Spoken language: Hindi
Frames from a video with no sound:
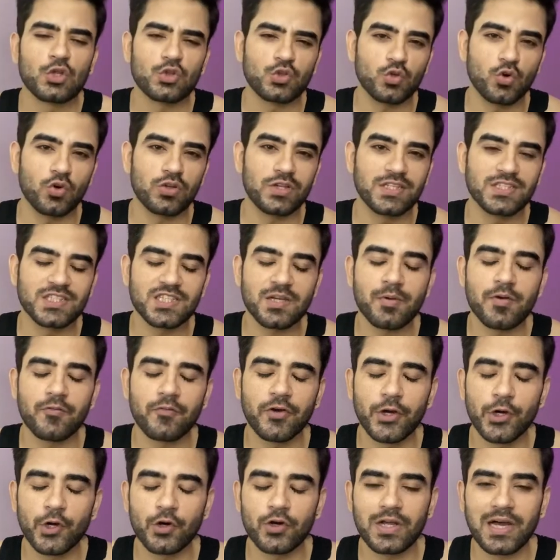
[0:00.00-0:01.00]
दो दिन से मैं
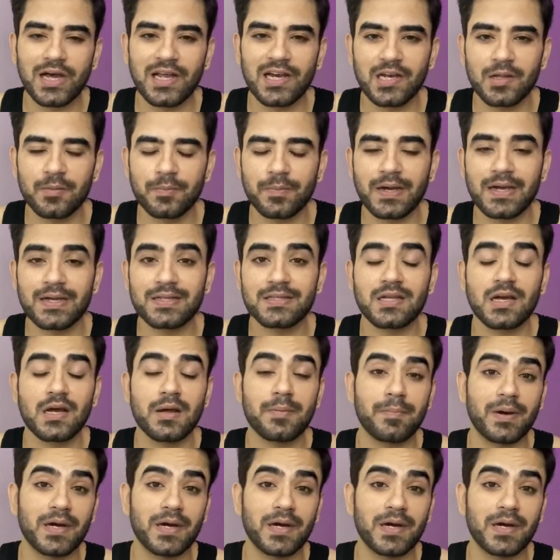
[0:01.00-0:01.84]
वीडियो डाल नहीं पाया था